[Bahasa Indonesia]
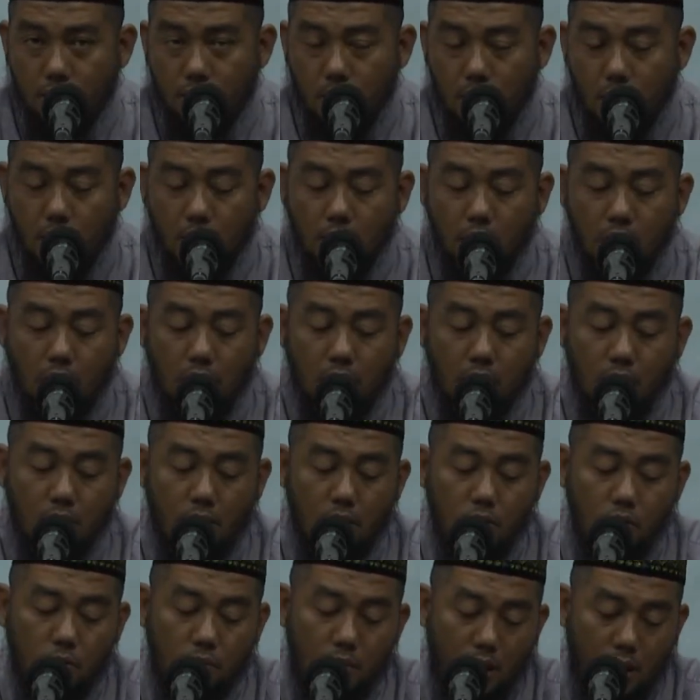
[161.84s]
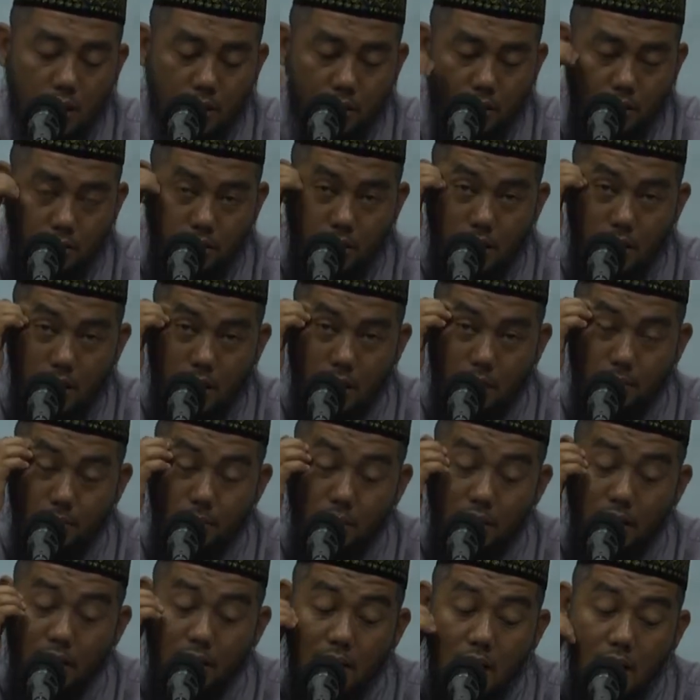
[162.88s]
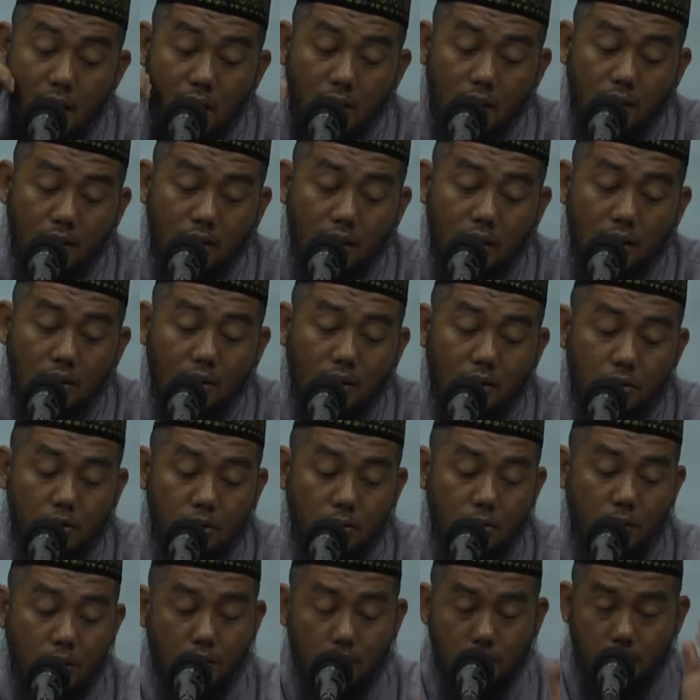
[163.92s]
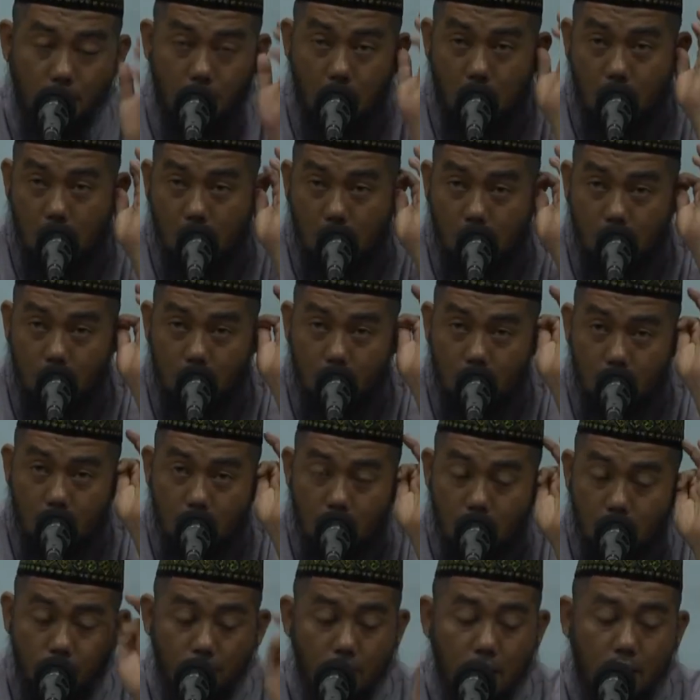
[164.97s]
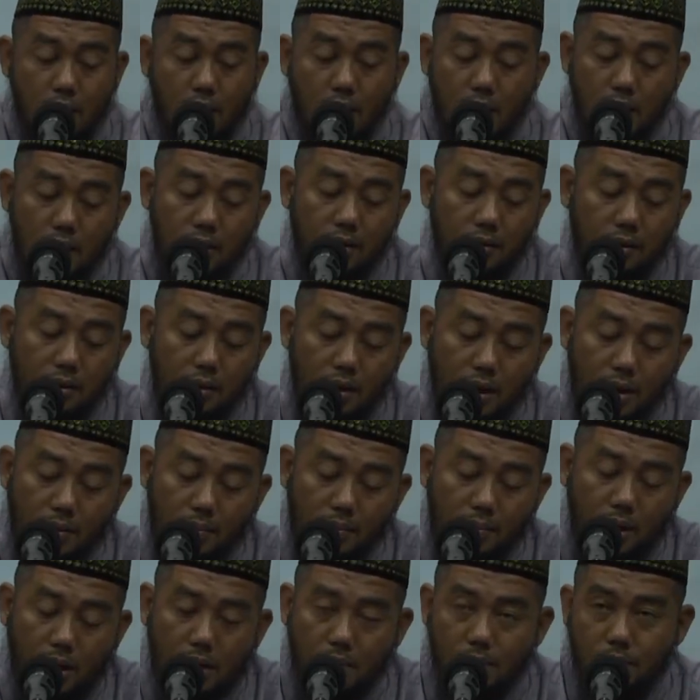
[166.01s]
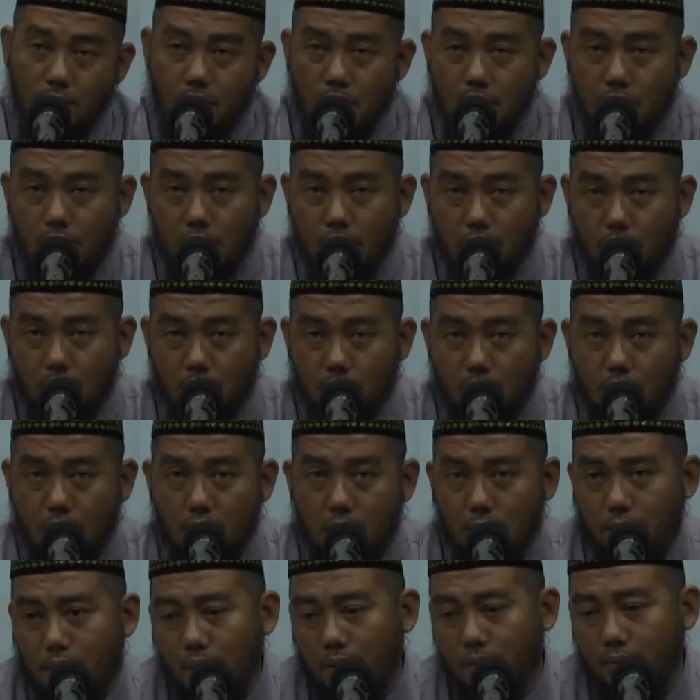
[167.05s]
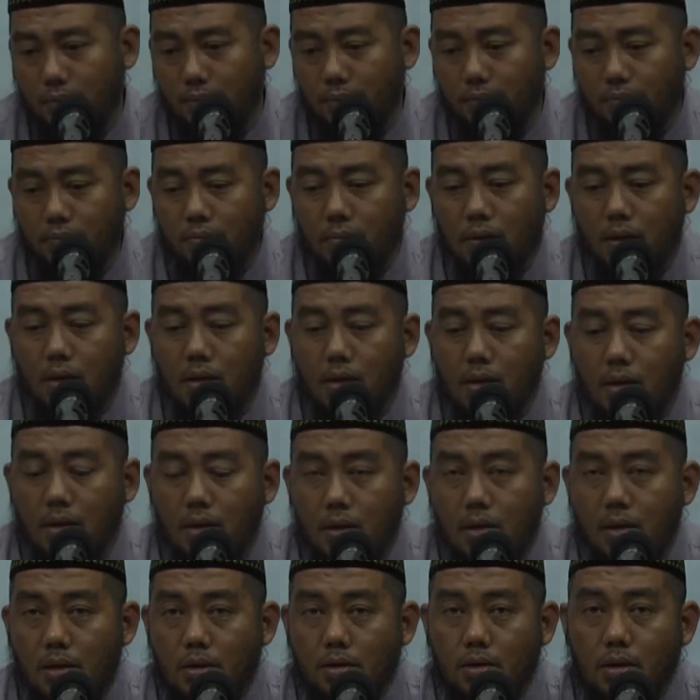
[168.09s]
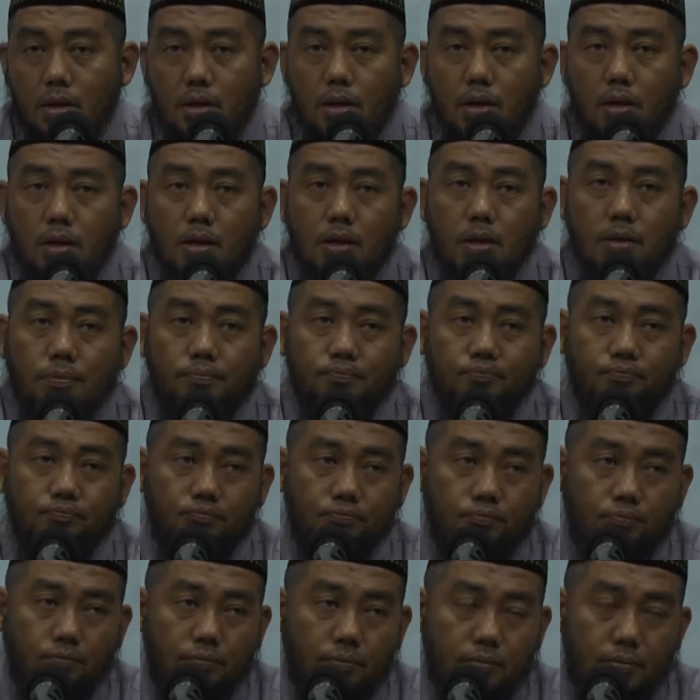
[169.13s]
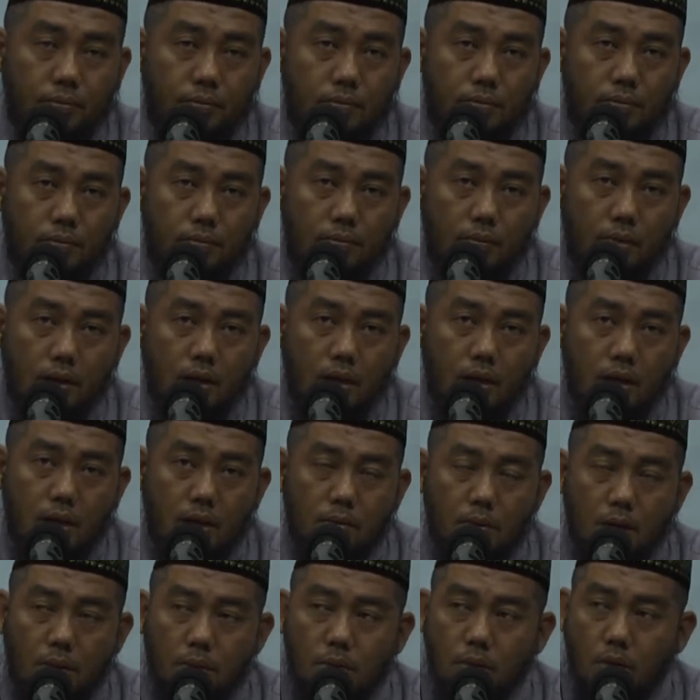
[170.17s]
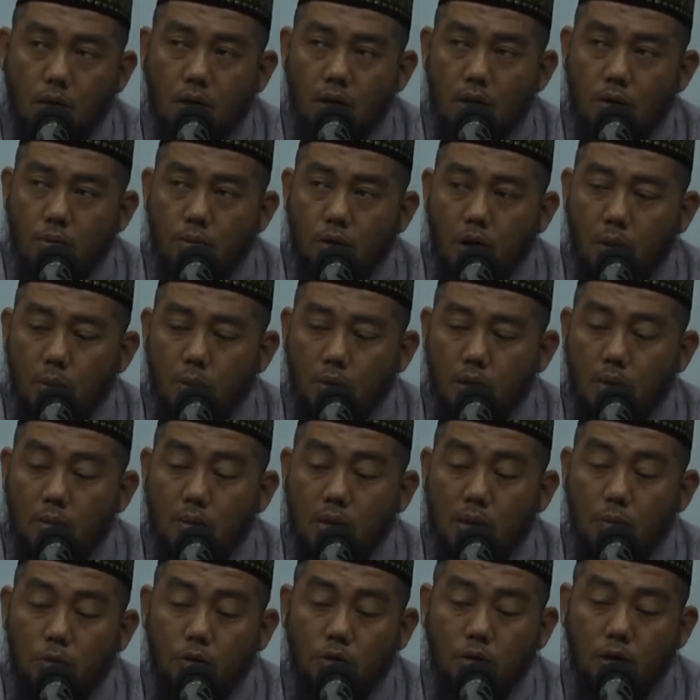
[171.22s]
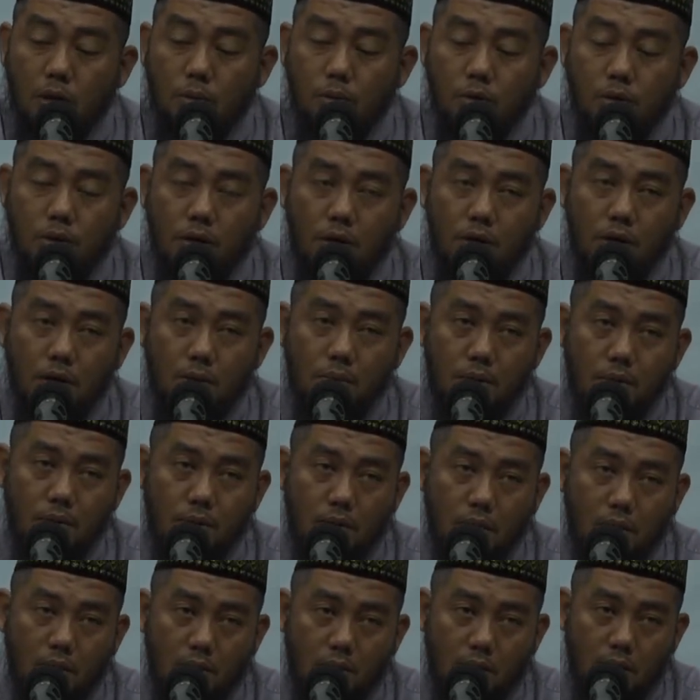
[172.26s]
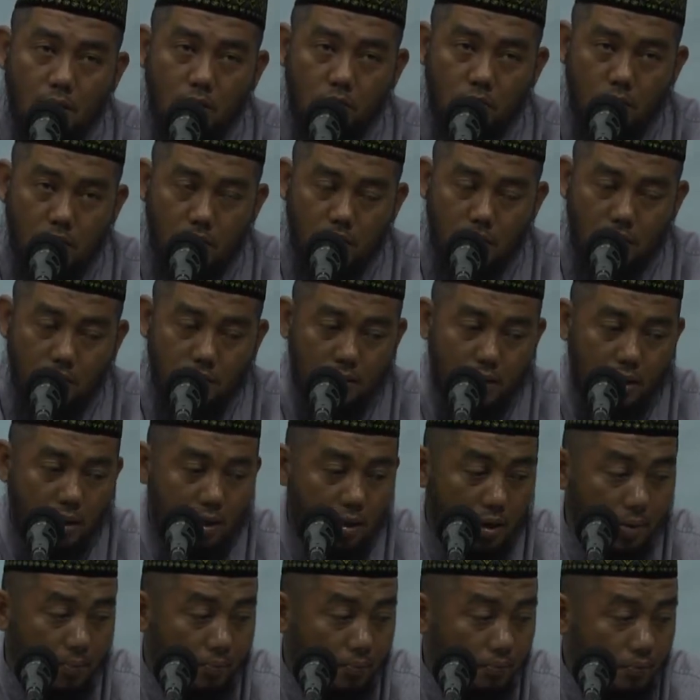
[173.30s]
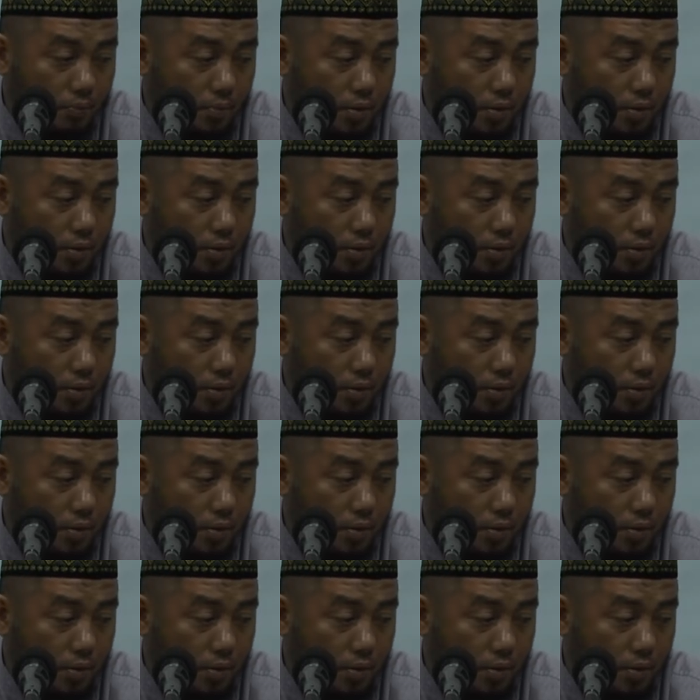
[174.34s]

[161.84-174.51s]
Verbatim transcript: tentang Allah Subhanahu wa taala pengenalan tentang Allah Subhanahu wa taala pada hati hamba-hambanya yang beriman jadi Al-Imam Al-Qayyim rahimahullah menyebutkan bahwa Nabi sallallahu alaihi wasallam